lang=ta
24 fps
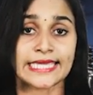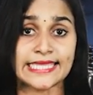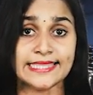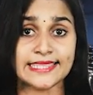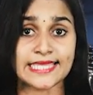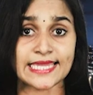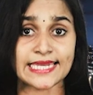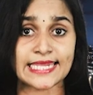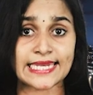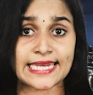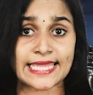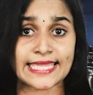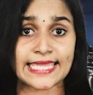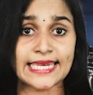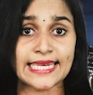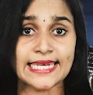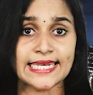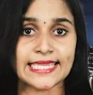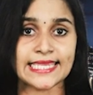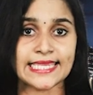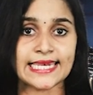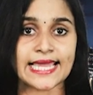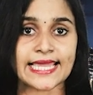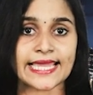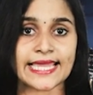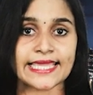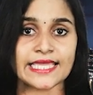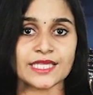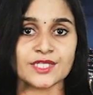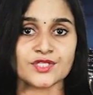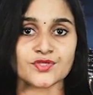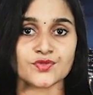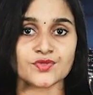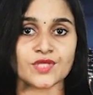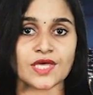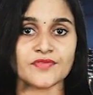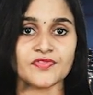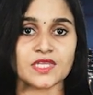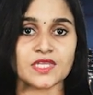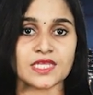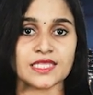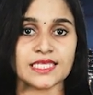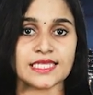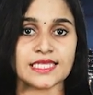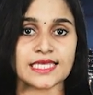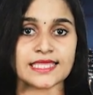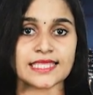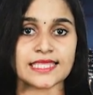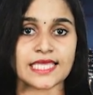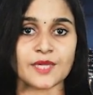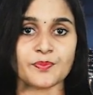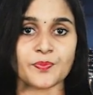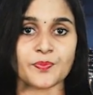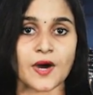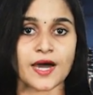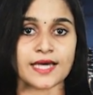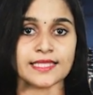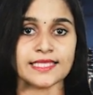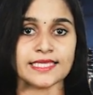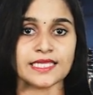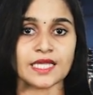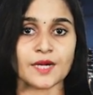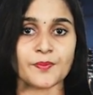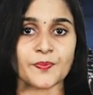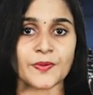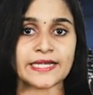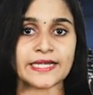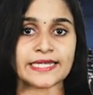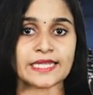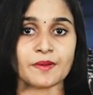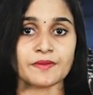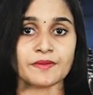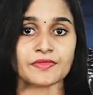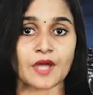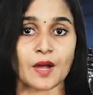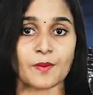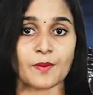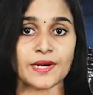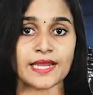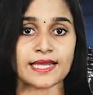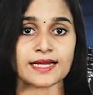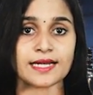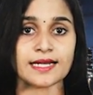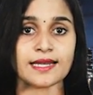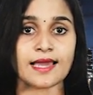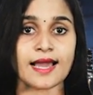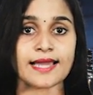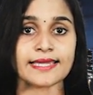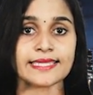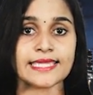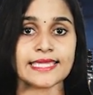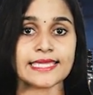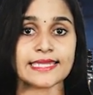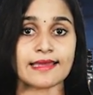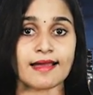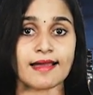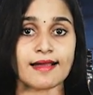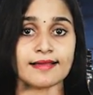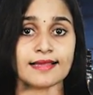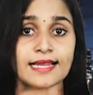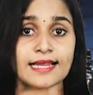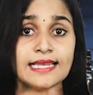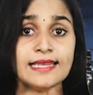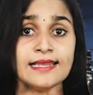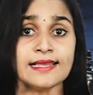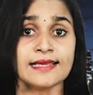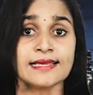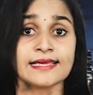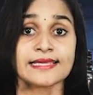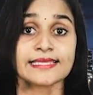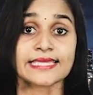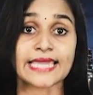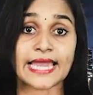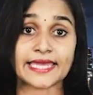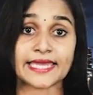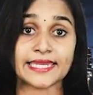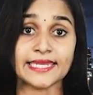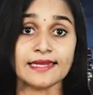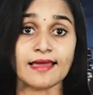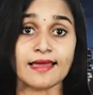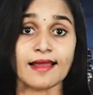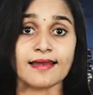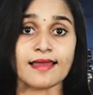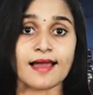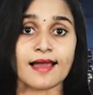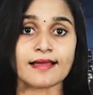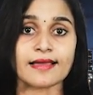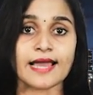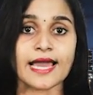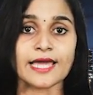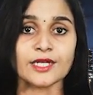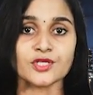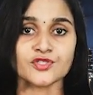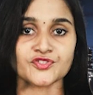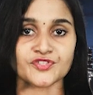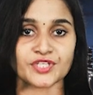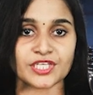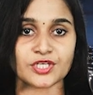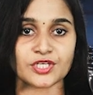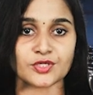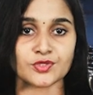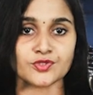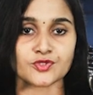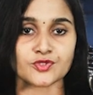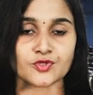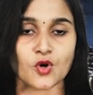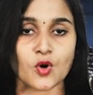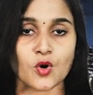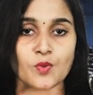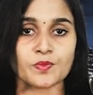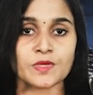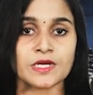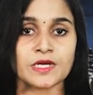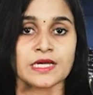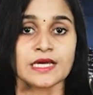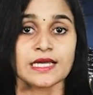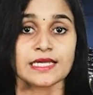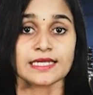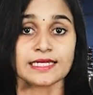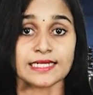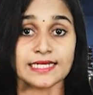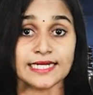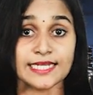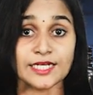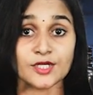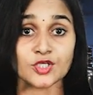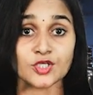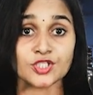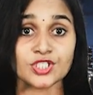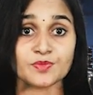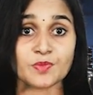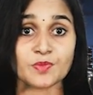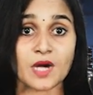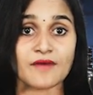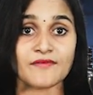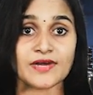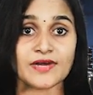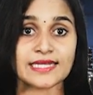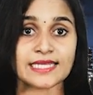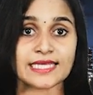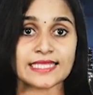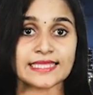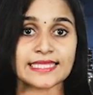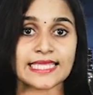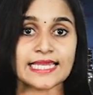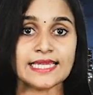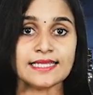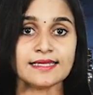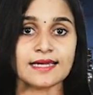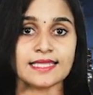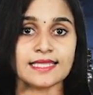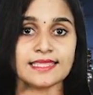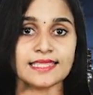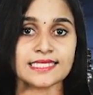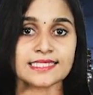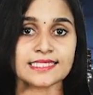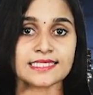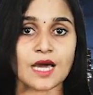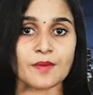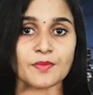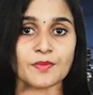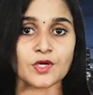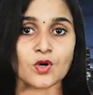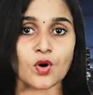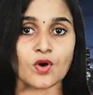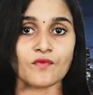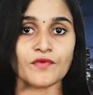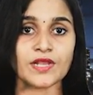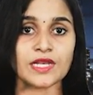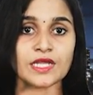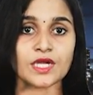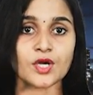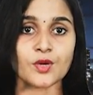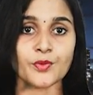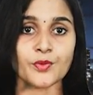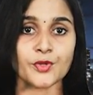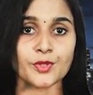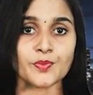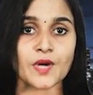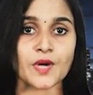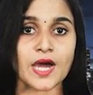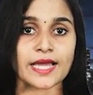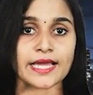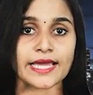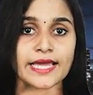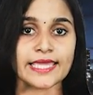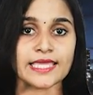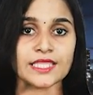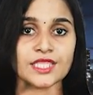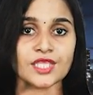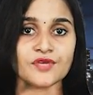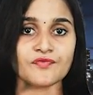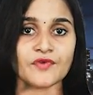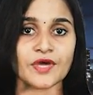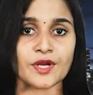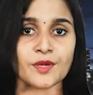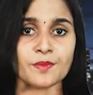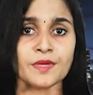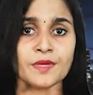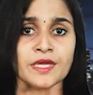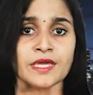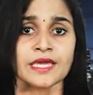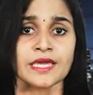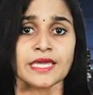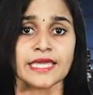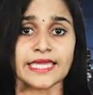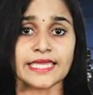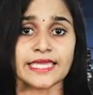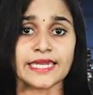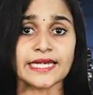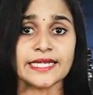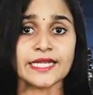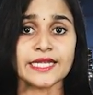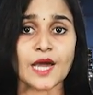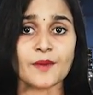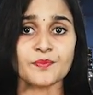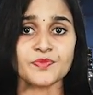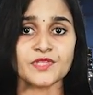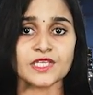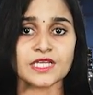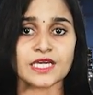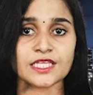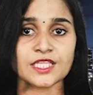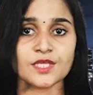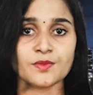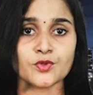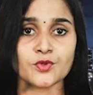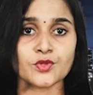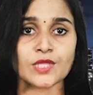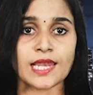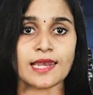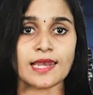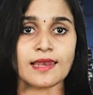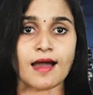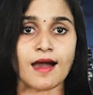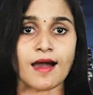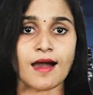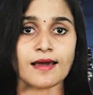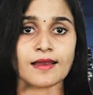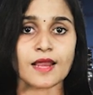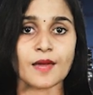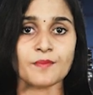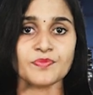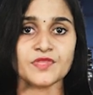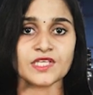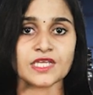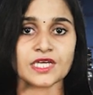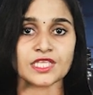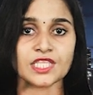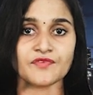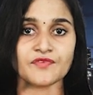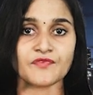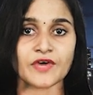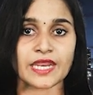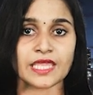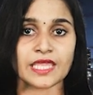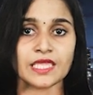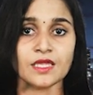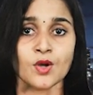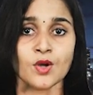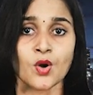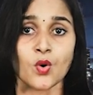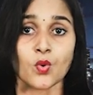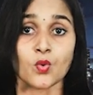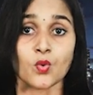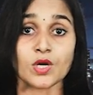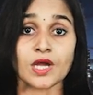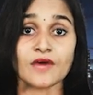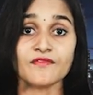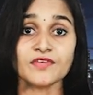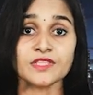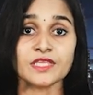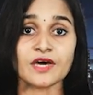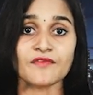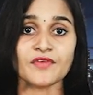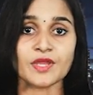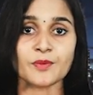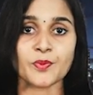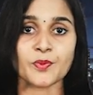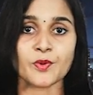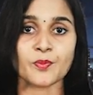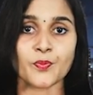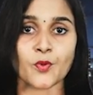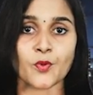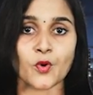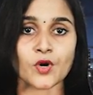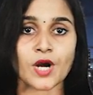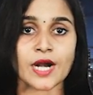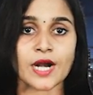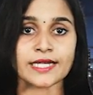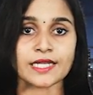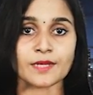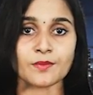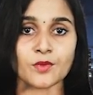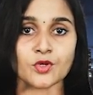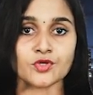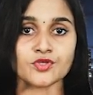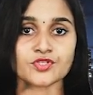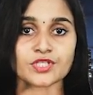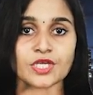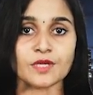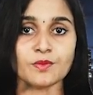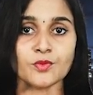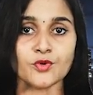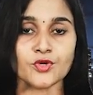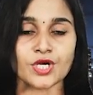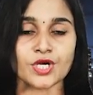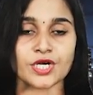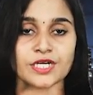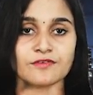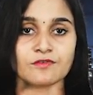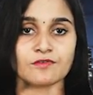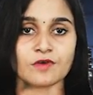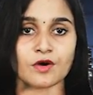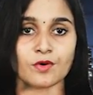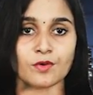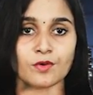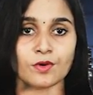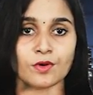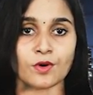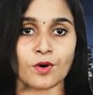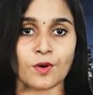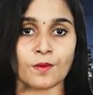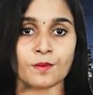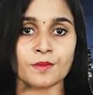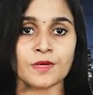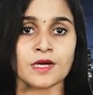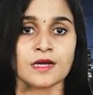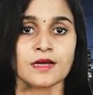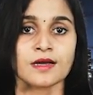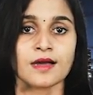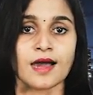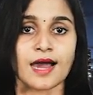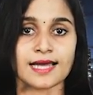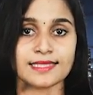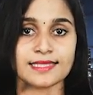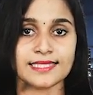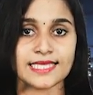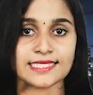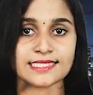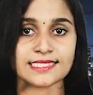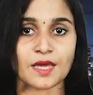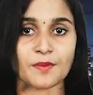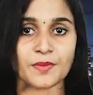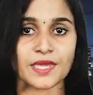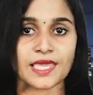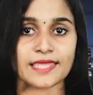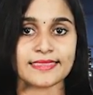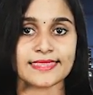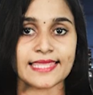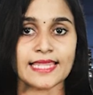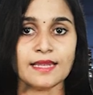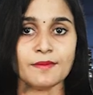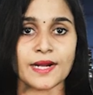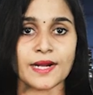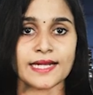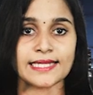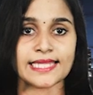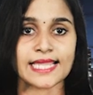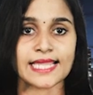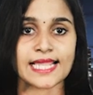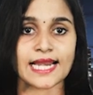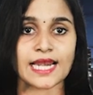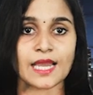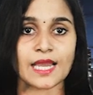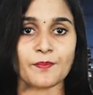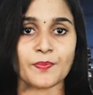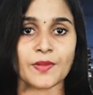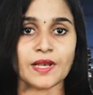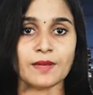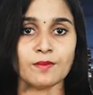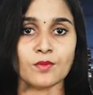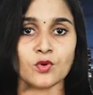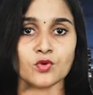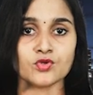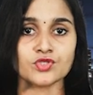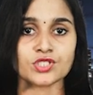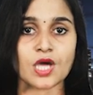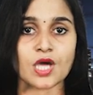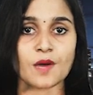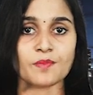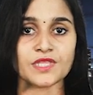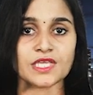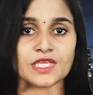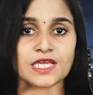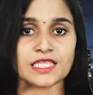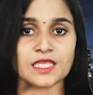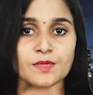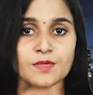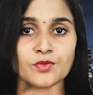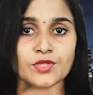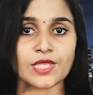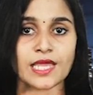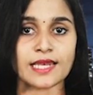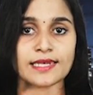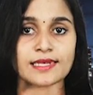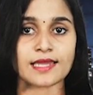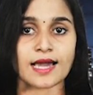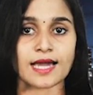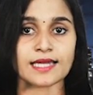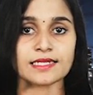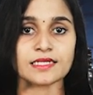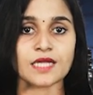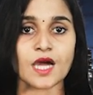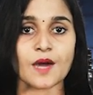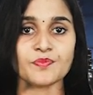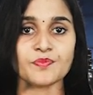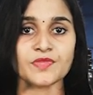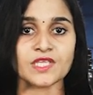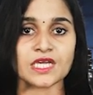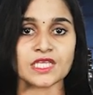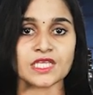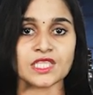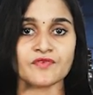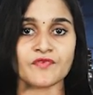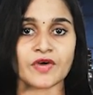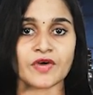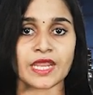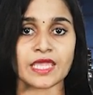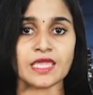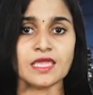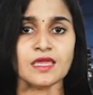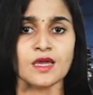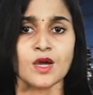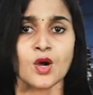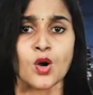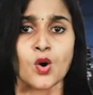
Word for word: இந்த நிலையில் இலங்கையின் சுதந்திர தினத்தை பாதிக்கப்பட்ட தமிழர்களாகிய நாங்கள் கரிநாளாக அனுஷ்டிக்கின்றோம் கிளிநொச்சி மாவட்டத்தில் கந்தசாமி கோவிலுக்கு முன்பாக எதிர்வரும் இரண்டாம் திகதி முதல் ஆறாம் திகதி வரை உணவு தவிர்ப்பு போராட்டம் ஒன்றை முன்னெடுக்க உள்ளோம் அதே சமயத்தில் மட்டக்களப்பில் மூன்றாம் திகதி முதல் நான்காம் திகதி வரை